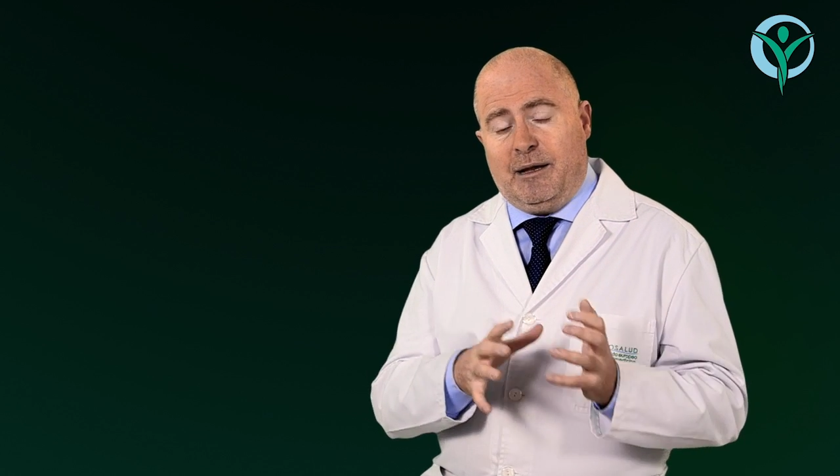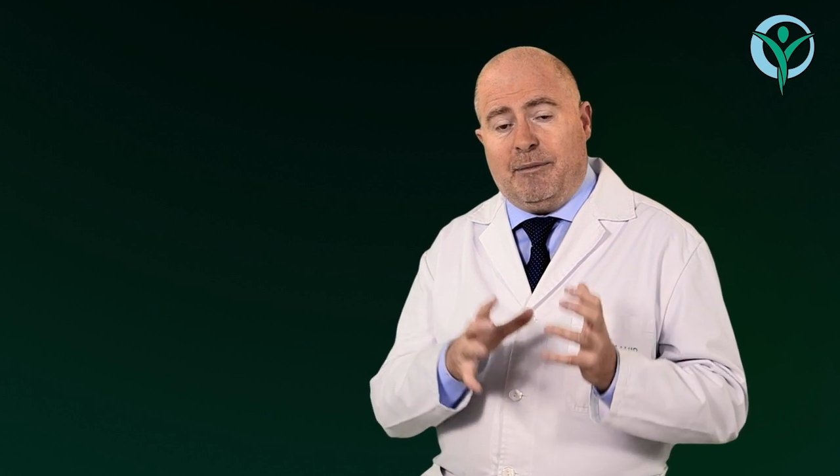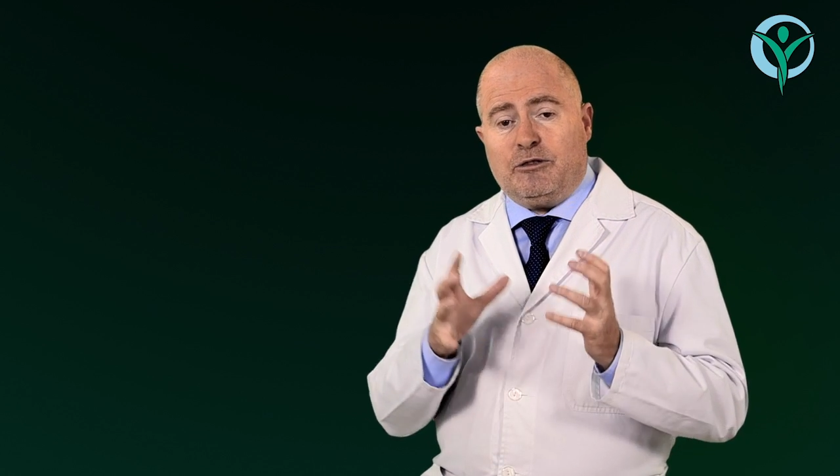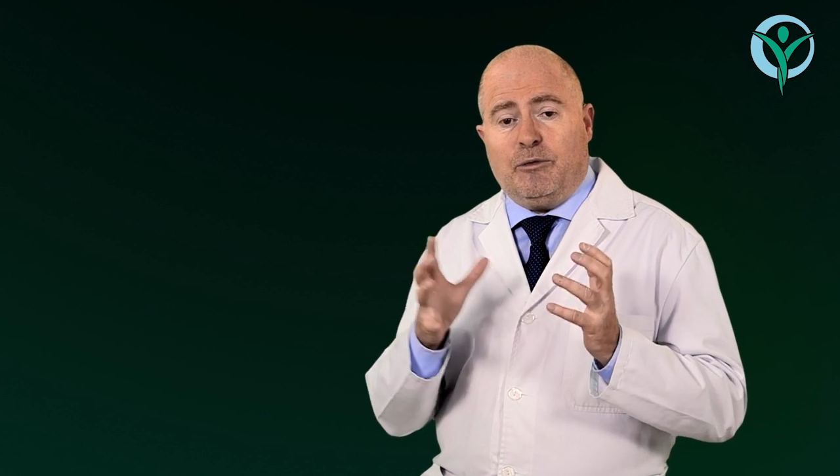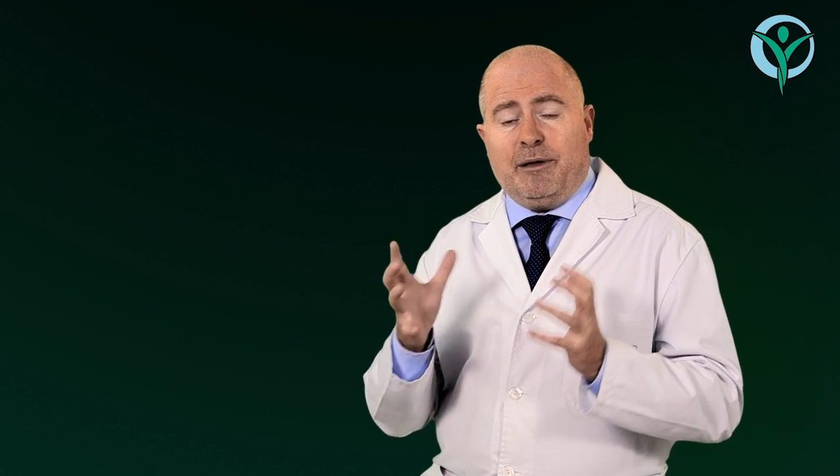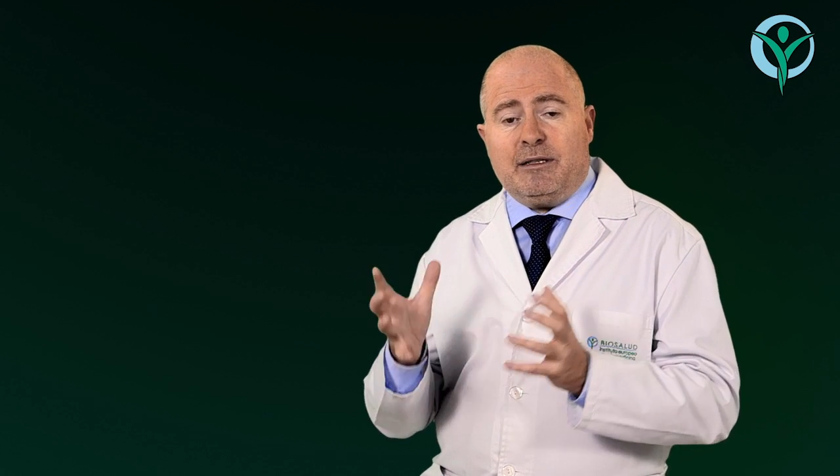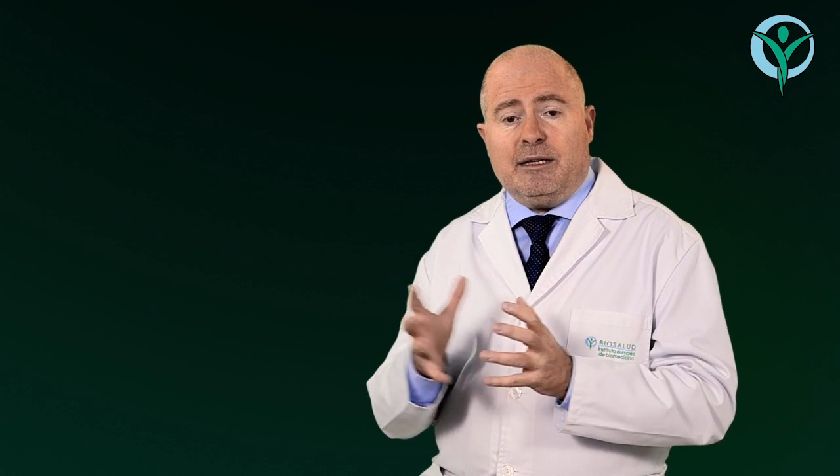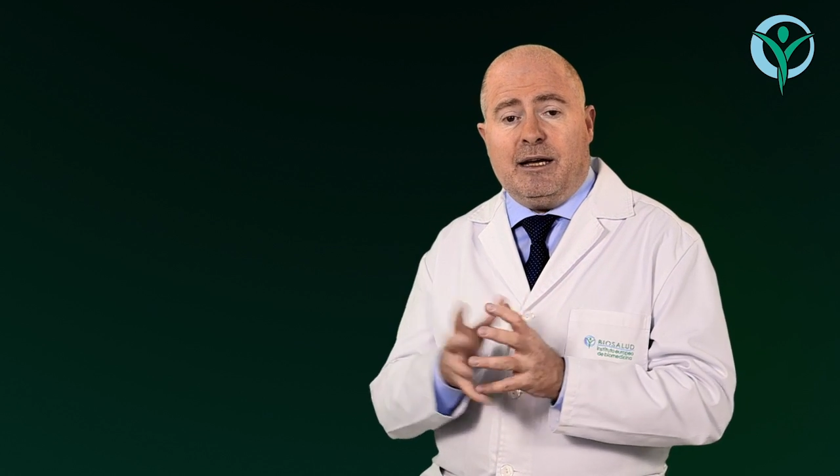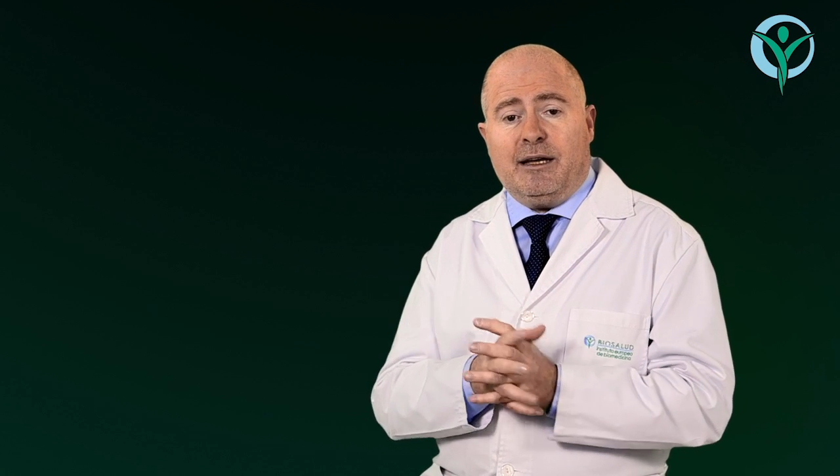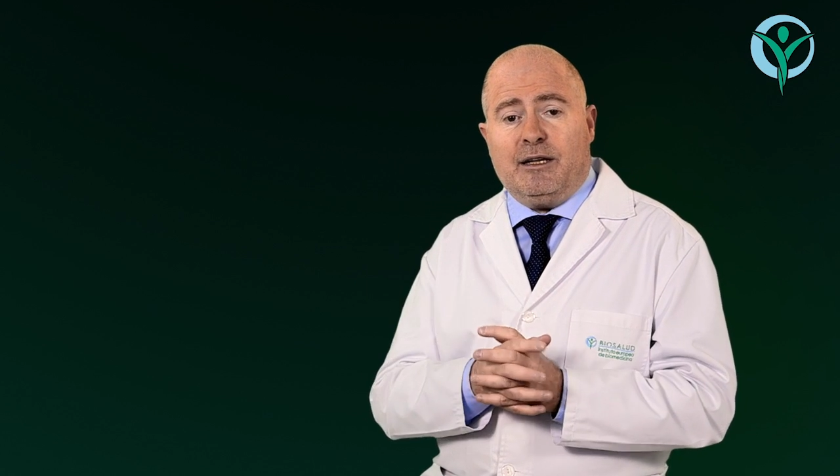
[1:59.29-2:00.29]
La
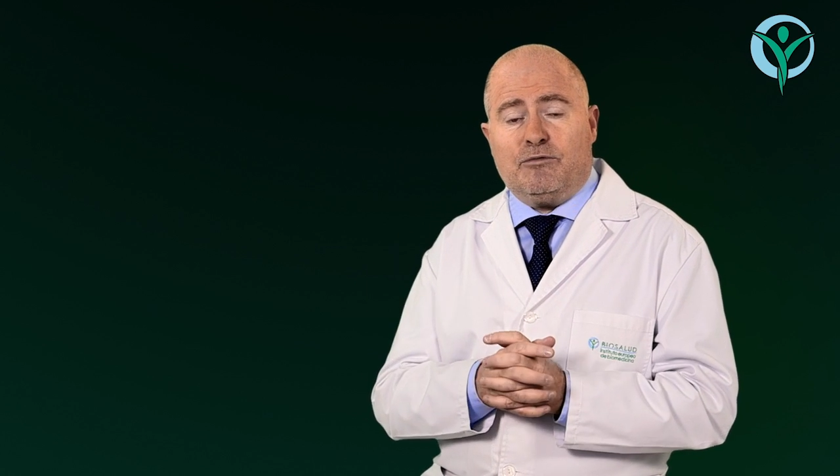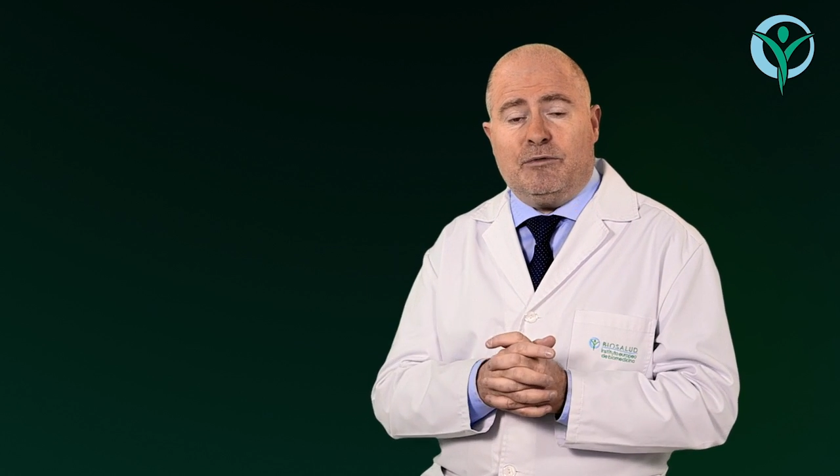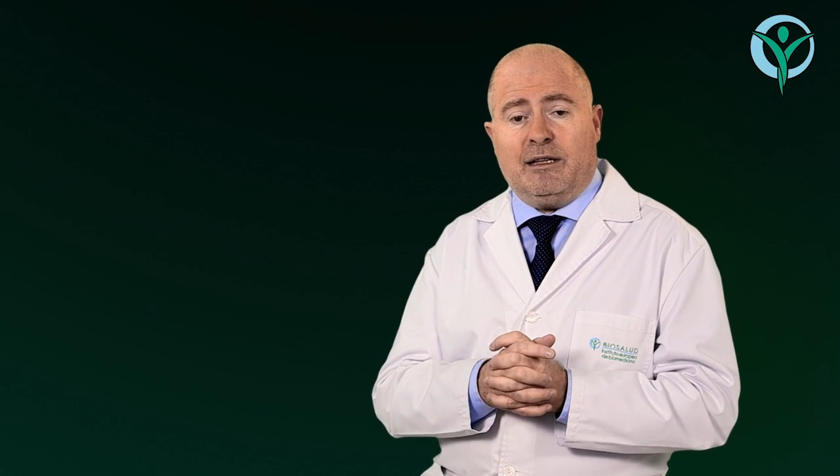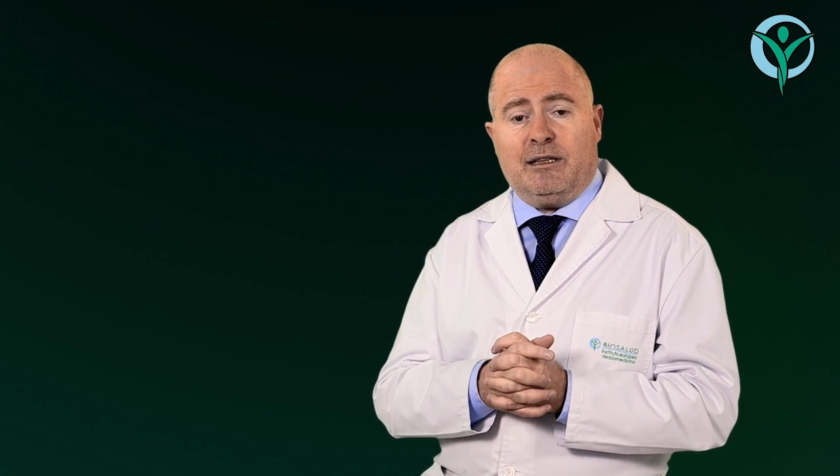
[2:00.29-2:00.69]
mastopexia es una